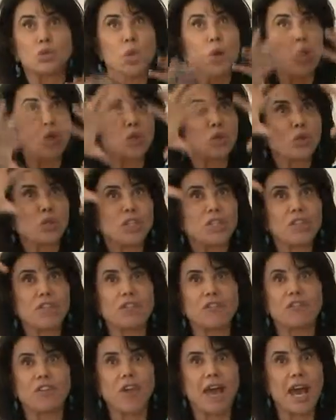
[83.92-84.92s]
Todo o
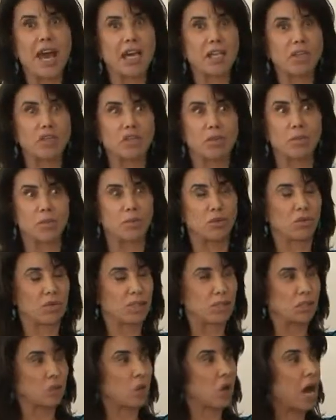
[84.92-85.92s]
universo é uma
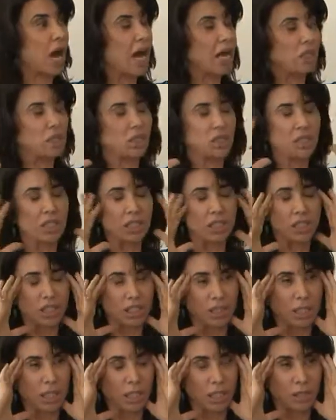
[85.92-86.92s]
coisa só. A gente
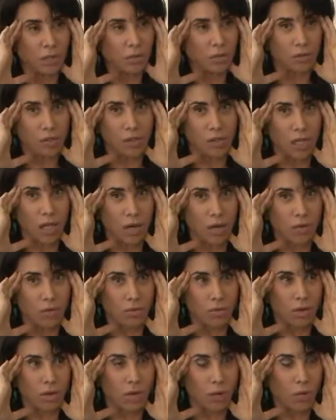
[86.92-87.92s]
que tem a
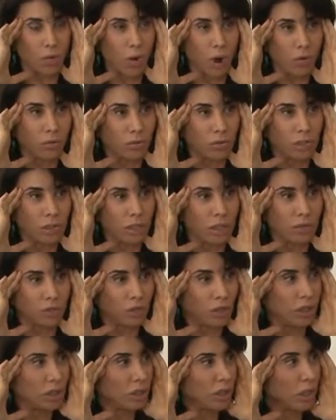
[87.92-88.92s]
ilusão, o
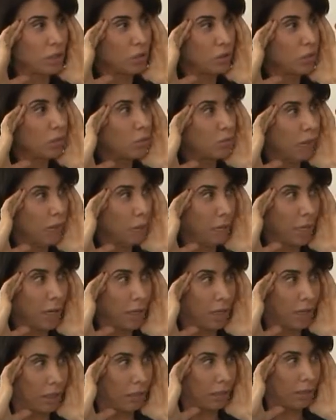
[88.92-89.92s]
auto-engano de achar que somos
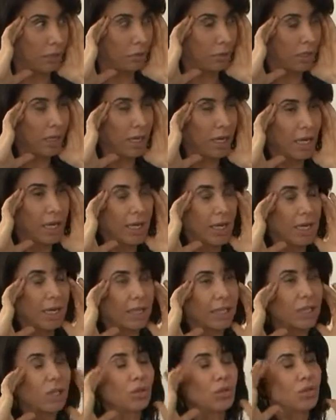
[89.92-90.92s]
separados.
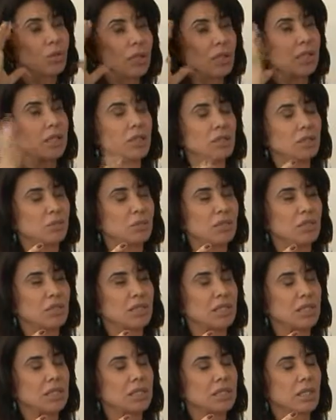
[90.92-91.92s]
E eu, numa grande
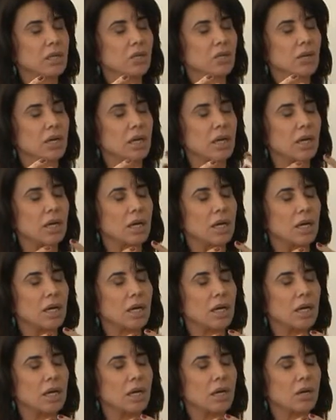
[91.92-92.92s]
meditação,
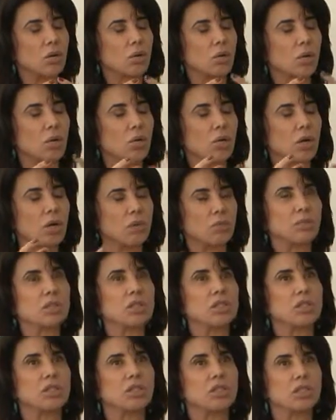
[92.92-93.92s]
eu me
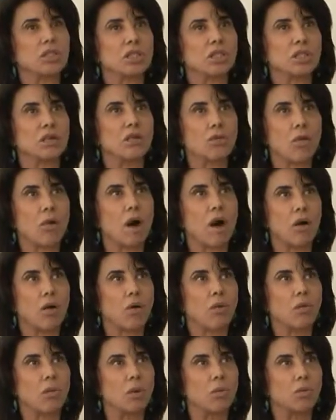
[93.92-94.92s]
senti
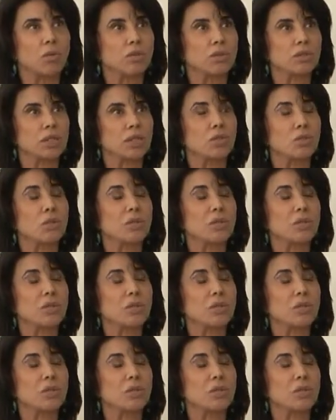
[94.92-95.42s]
igual a uma montanha.